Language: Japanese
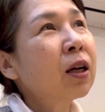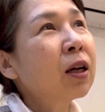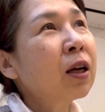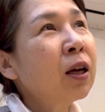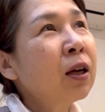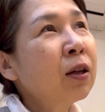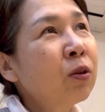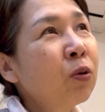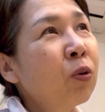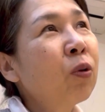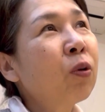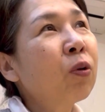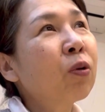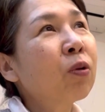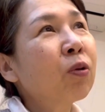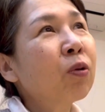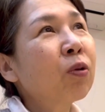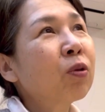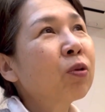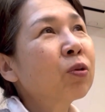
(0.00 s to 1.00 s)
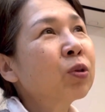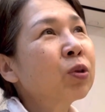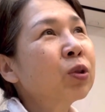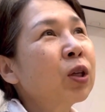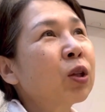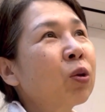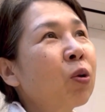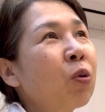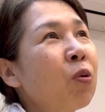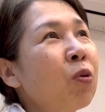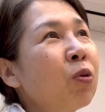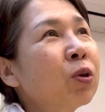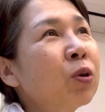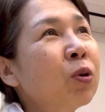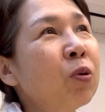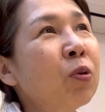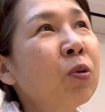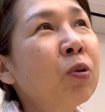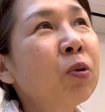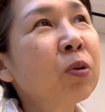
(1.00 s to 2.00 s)
江戸、そして東
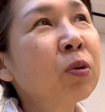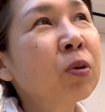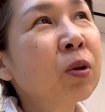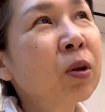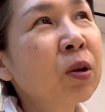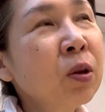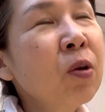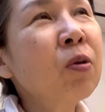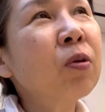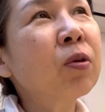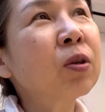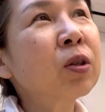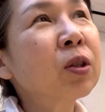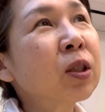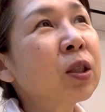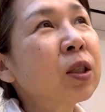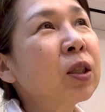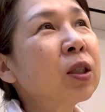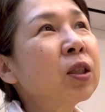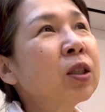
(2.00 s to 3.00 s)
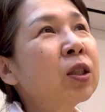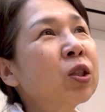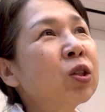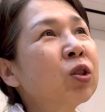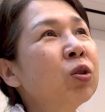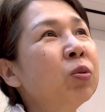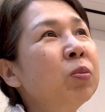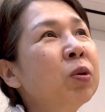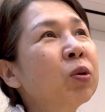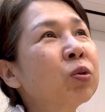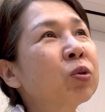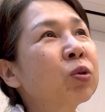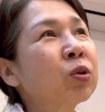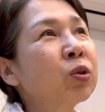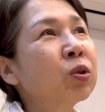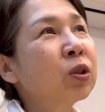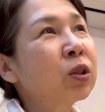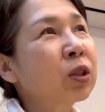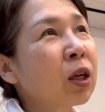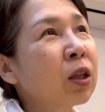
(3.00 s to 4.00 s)
京の仕組みを
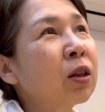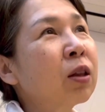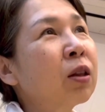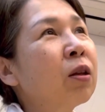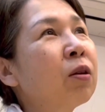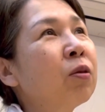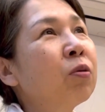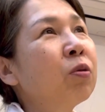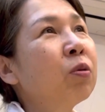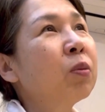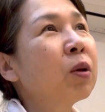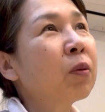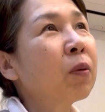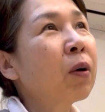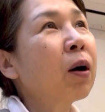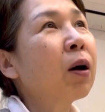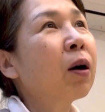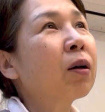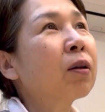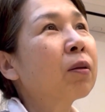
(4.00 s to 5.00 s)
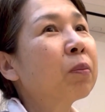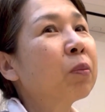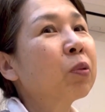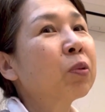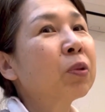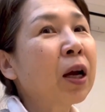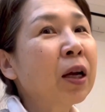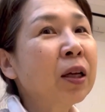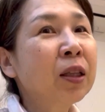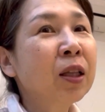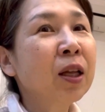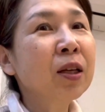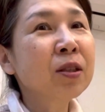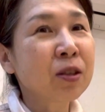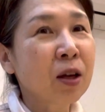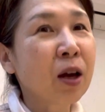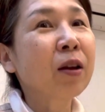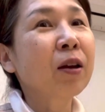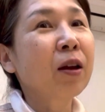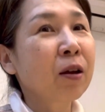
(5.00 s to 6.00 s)
作ったっていう意味では、もう大天
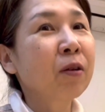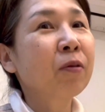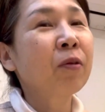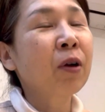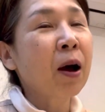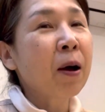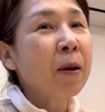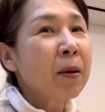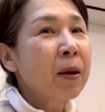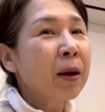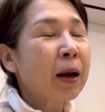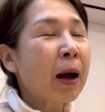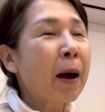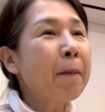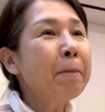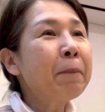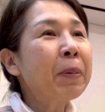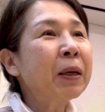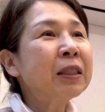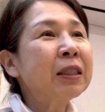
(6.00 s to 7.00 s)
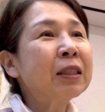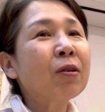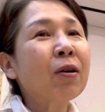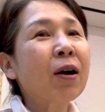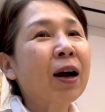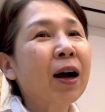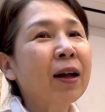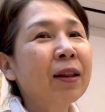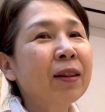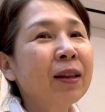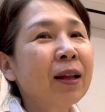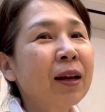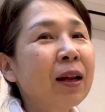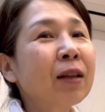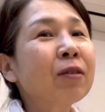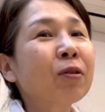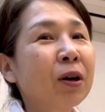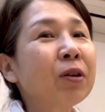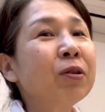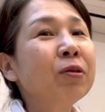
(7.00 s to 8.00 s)
才なんよ。ほら、カンパチとか
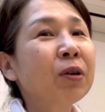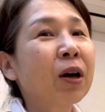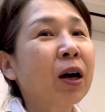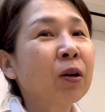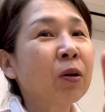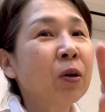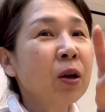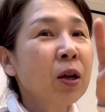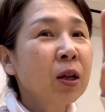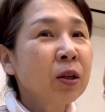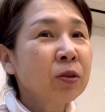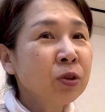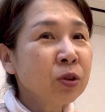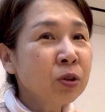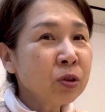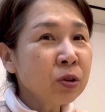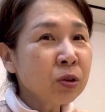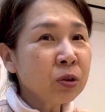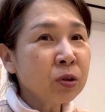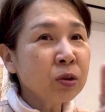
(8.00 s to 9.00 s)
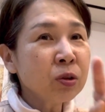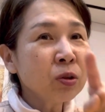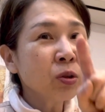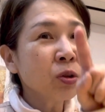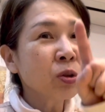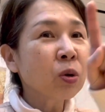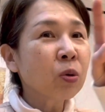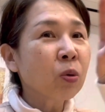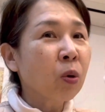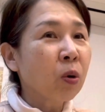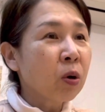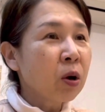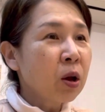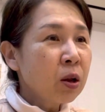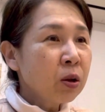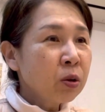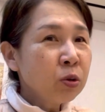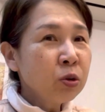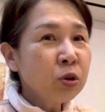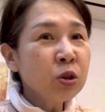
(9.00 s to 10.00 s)
カンナナとか言うやん。あの、ずーっとこ
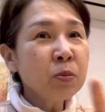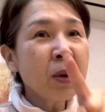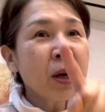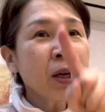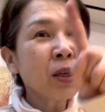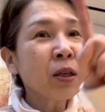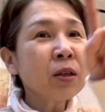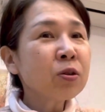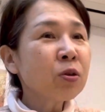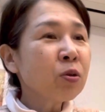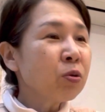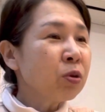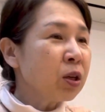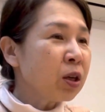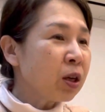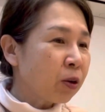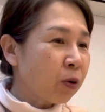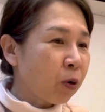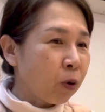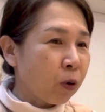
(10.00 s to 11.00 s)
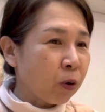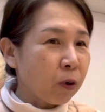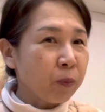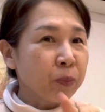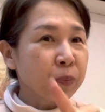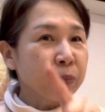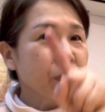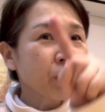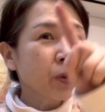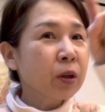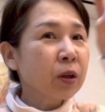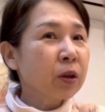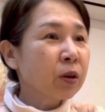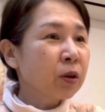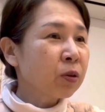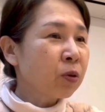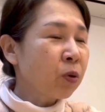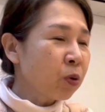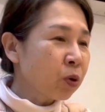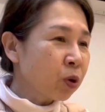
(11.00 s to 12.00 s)
う、渦巻き状に、こ
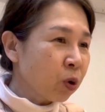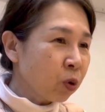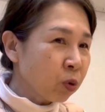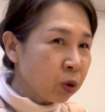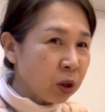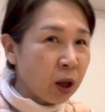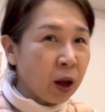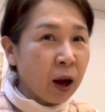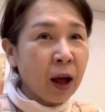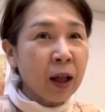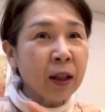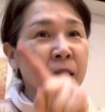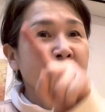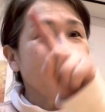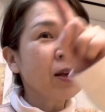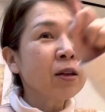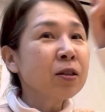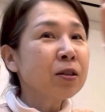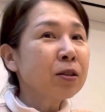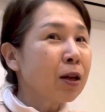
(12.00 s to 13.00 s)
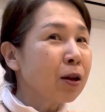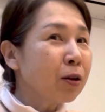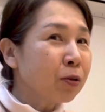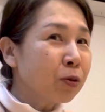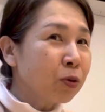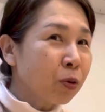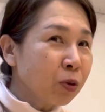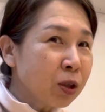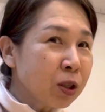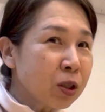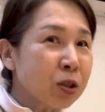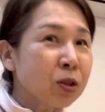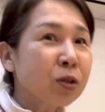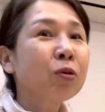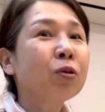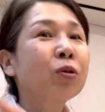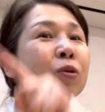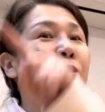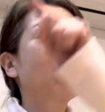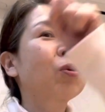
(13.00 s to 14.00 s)
う、東京って発展していくように
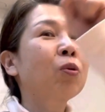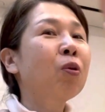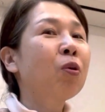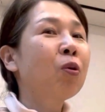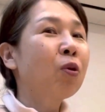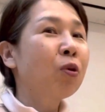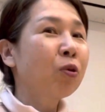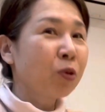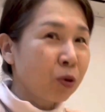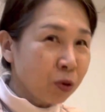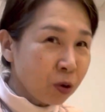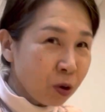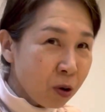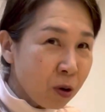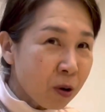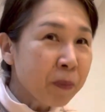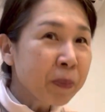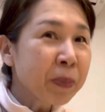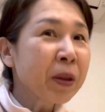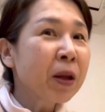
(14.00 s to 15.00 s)
作っとうのの、